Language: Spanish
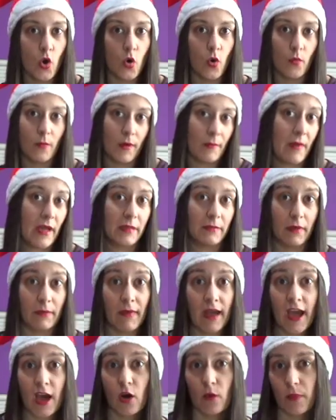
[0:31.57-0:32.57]
o mamá y
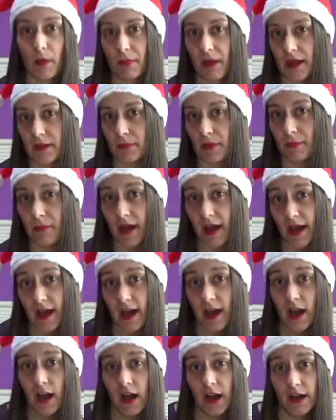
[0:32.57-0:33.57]
mamá, o papá y
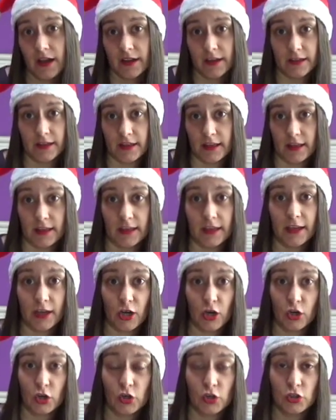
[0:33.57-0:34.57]
papá, y
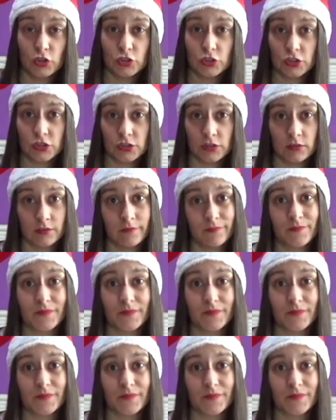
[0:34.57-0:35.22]
hijos...